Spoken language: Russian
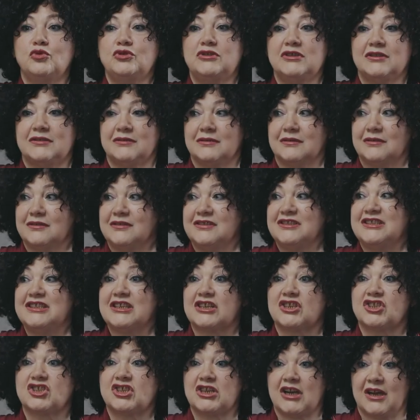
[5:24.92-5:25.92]
будет
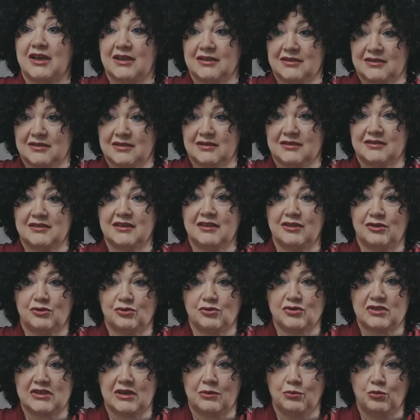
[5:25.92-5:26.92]
держаться за
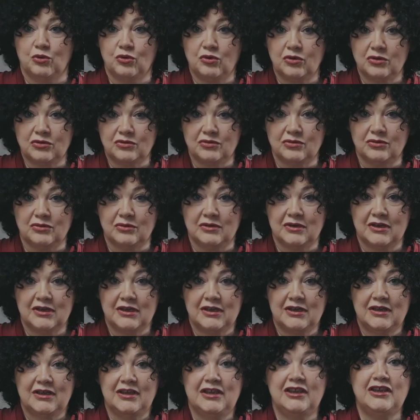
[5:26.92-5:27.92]
эту заботу
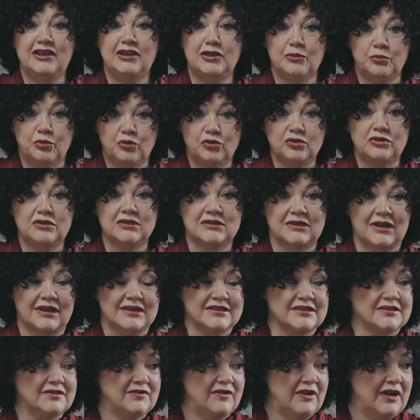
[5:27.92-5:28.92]
и не будет
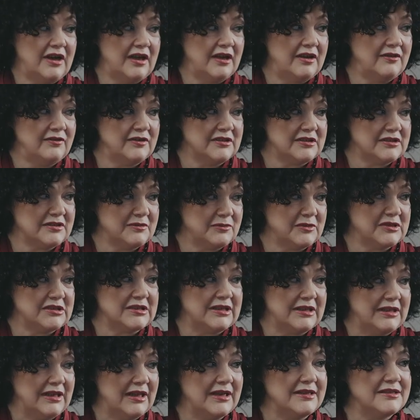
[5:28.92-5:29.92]
осваивать
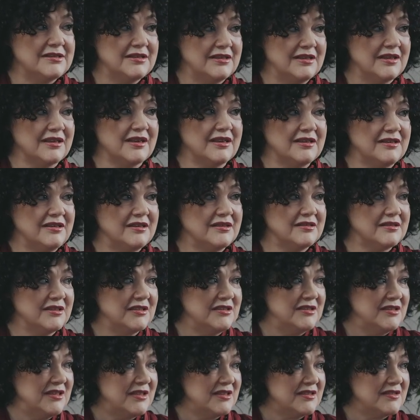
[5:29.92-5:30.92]
самостоятельно
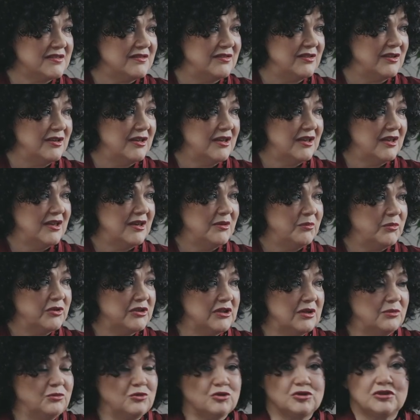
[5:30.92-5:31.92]
каких-то действий,
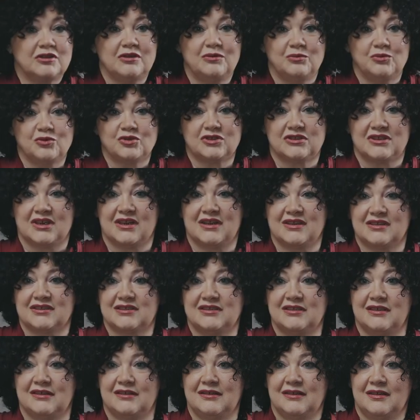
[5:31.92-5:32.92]
потому что ему
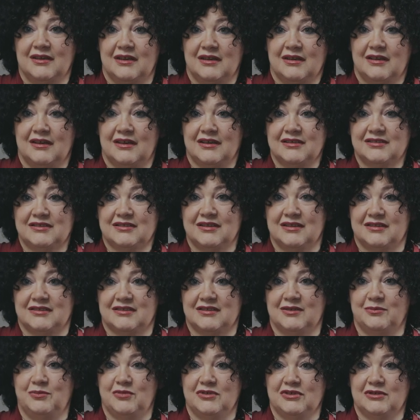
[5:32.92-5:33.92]
страшно
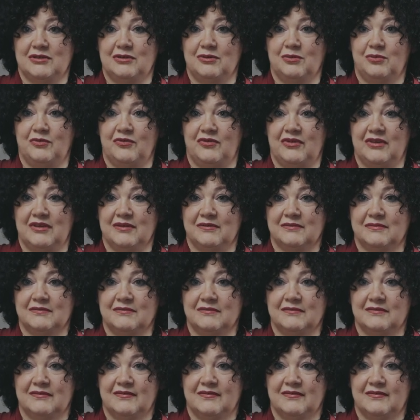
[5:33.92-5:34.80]
остаться без любви.